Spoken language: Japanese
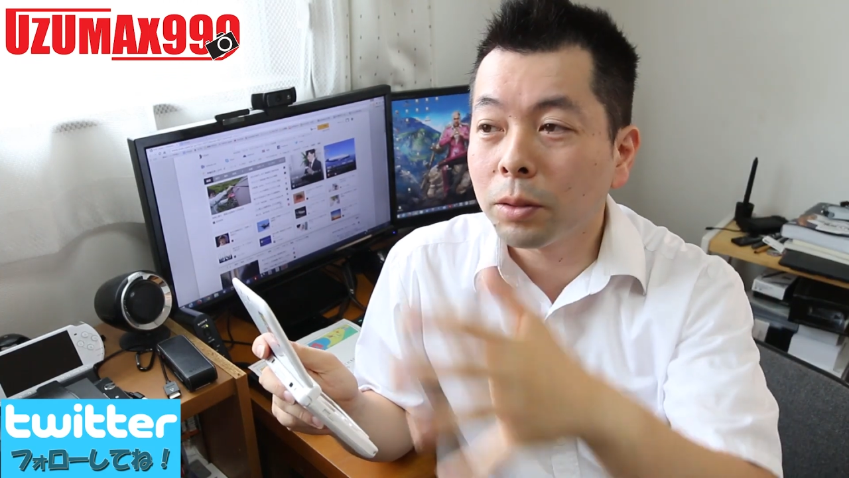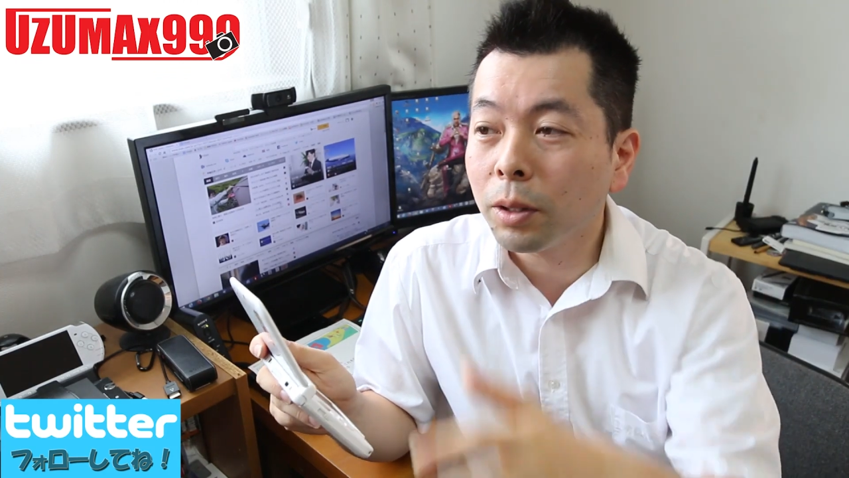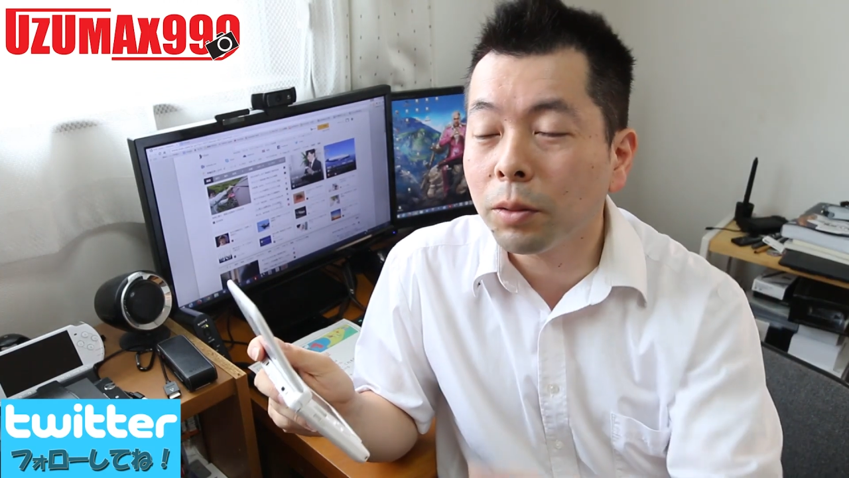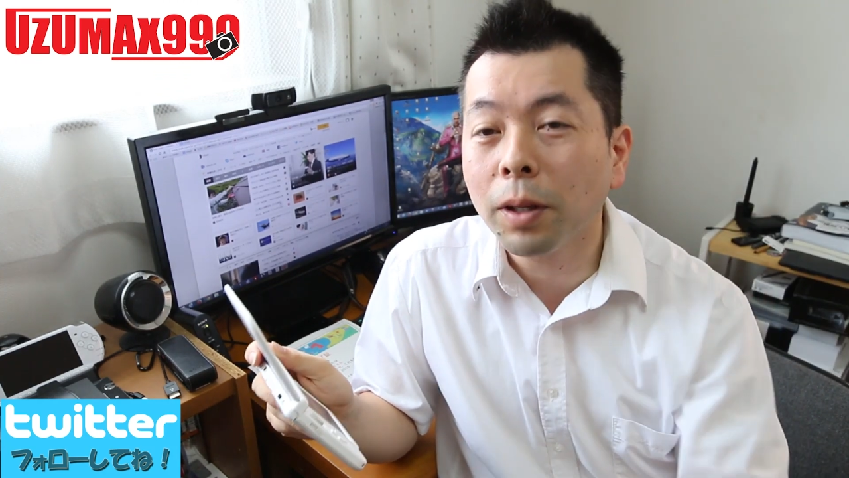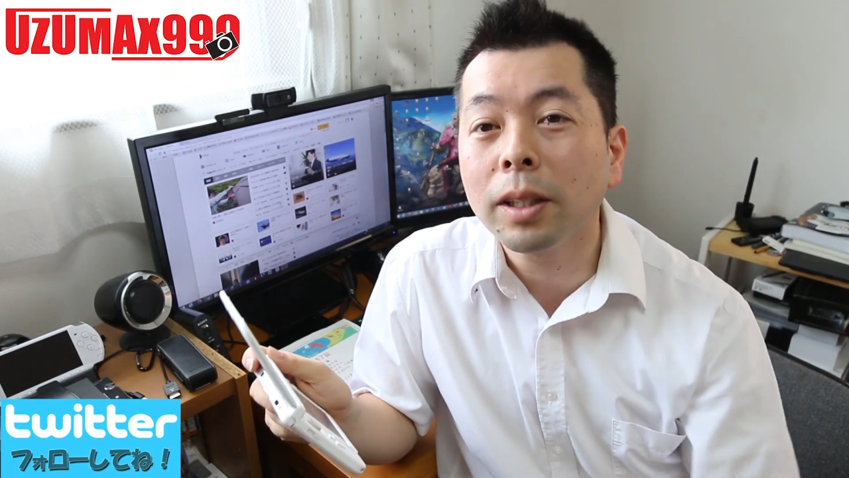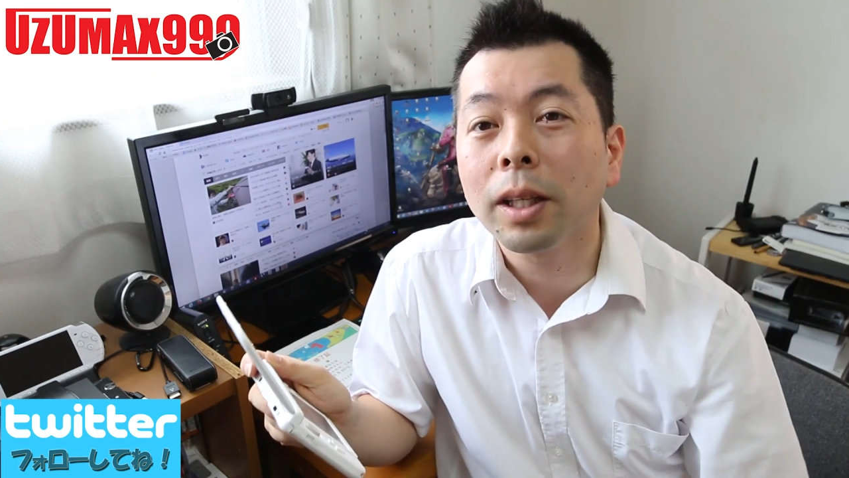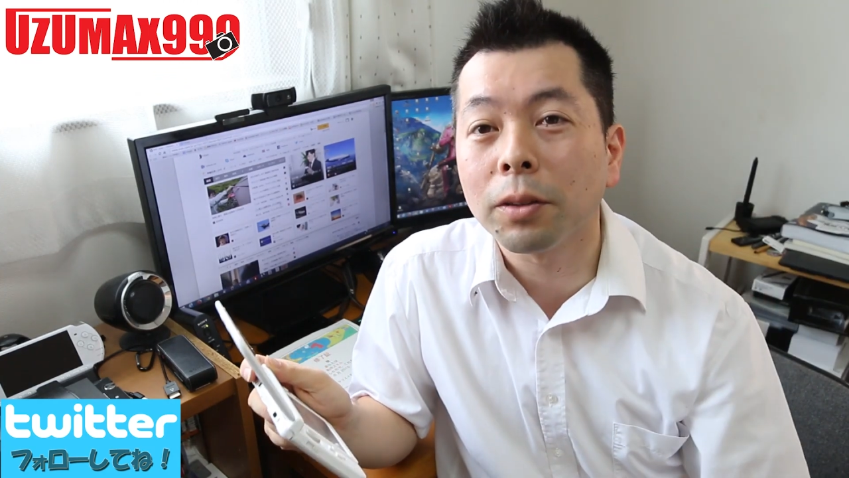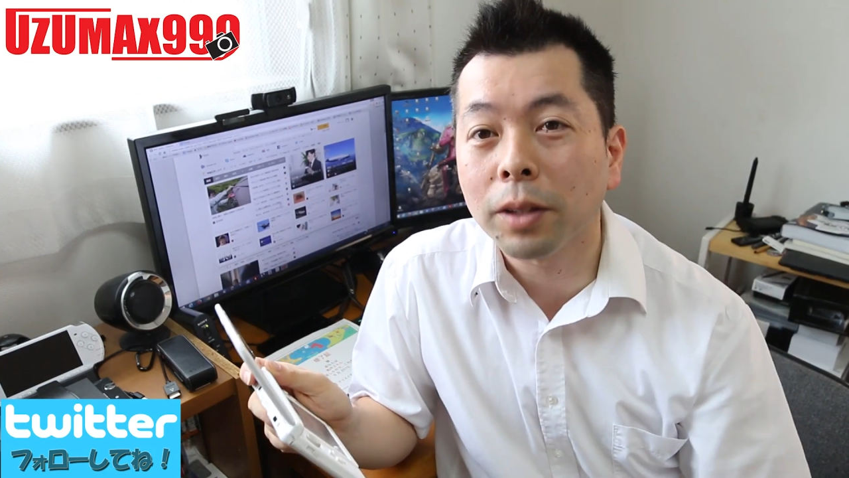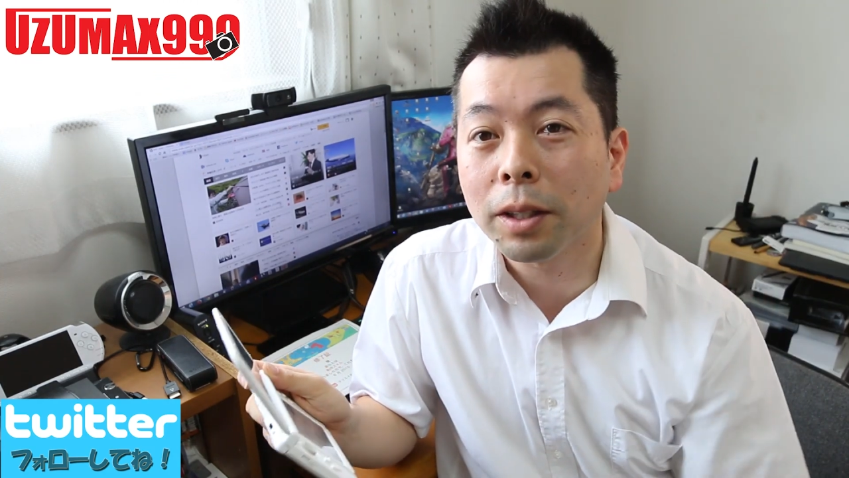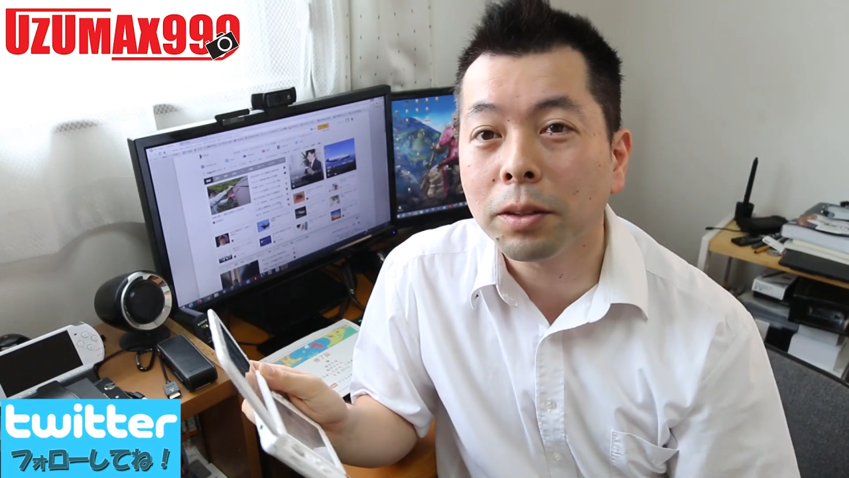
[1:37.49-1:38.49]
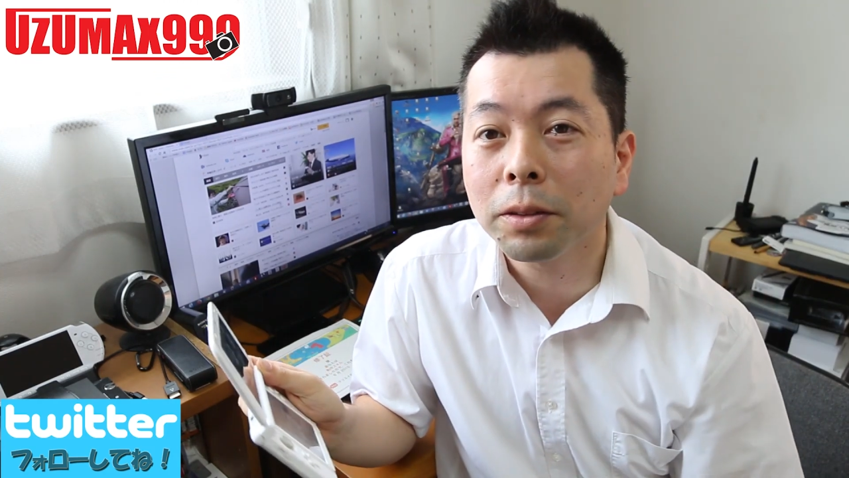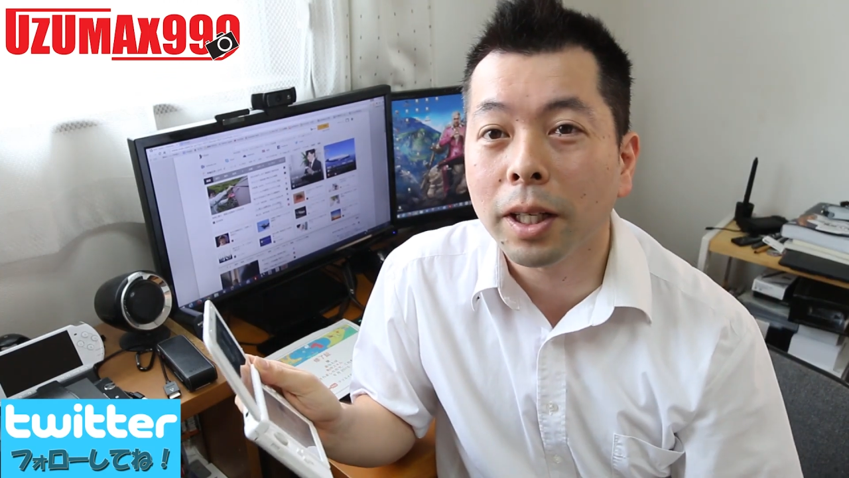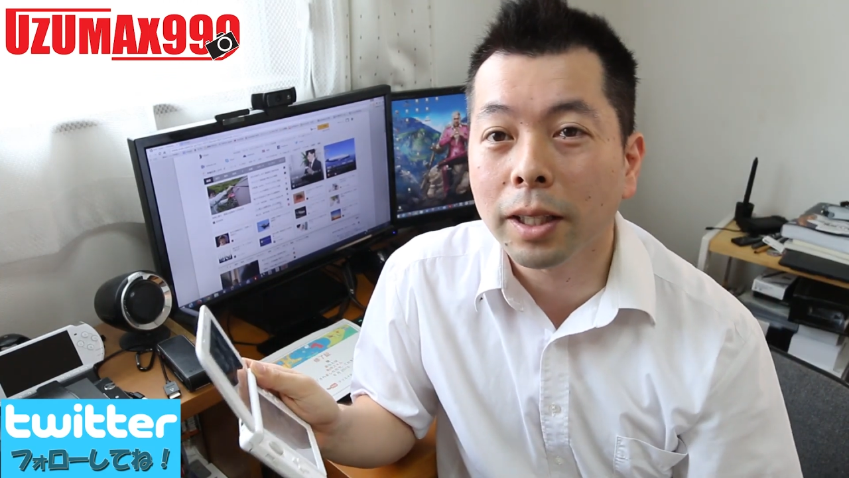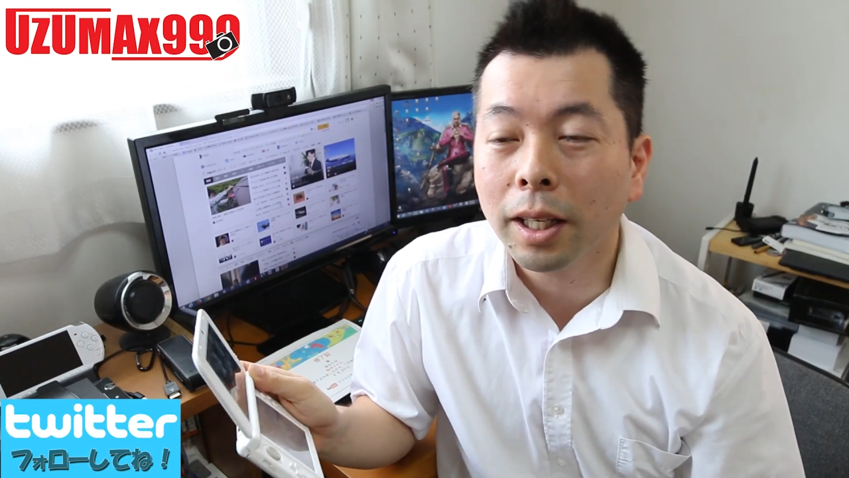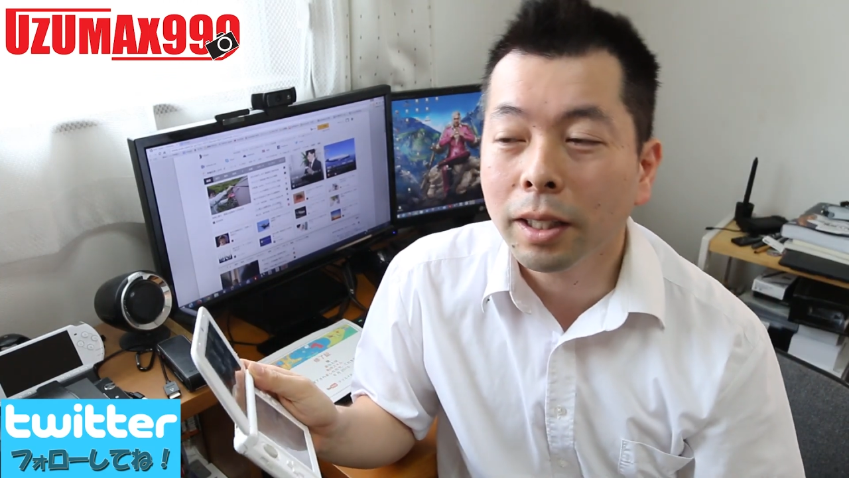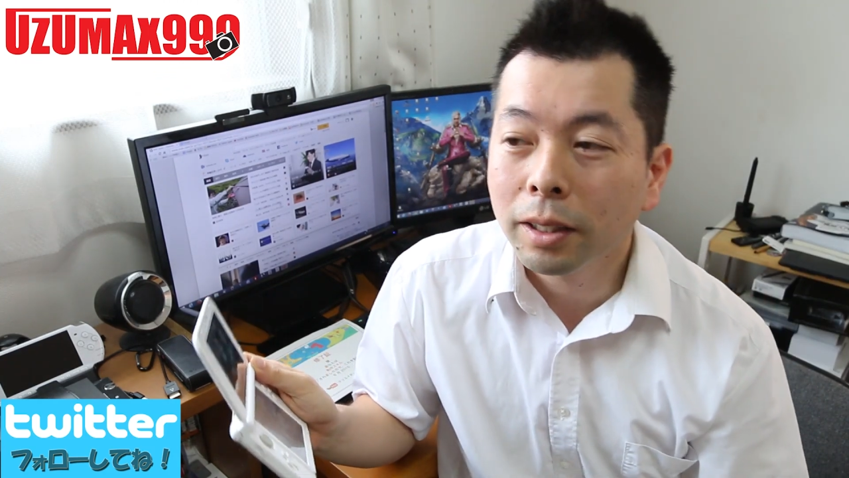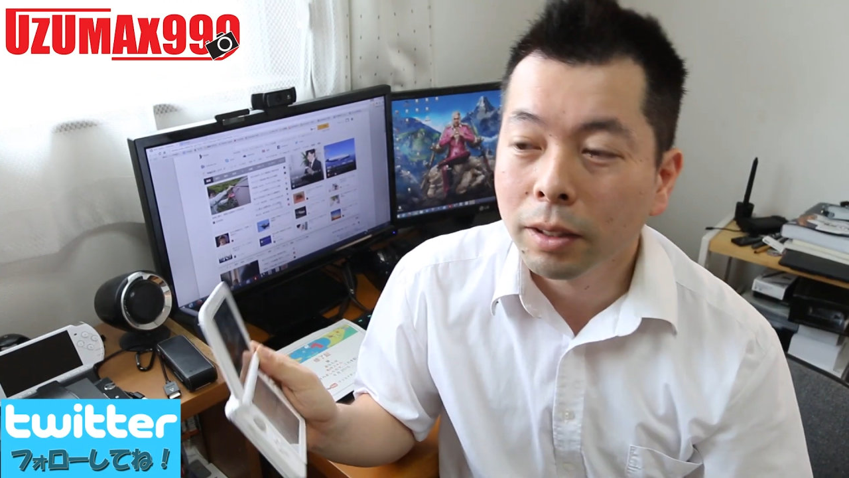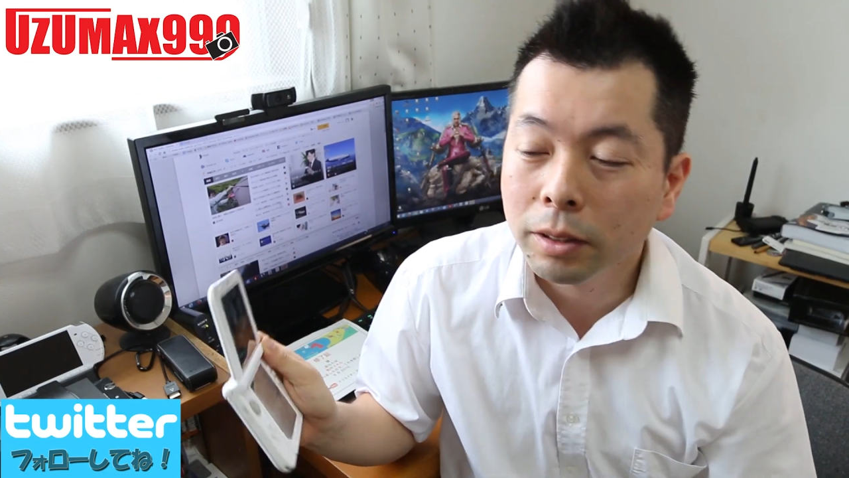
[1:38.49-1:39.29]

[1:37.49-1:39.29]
ストリートファイターのね龍がね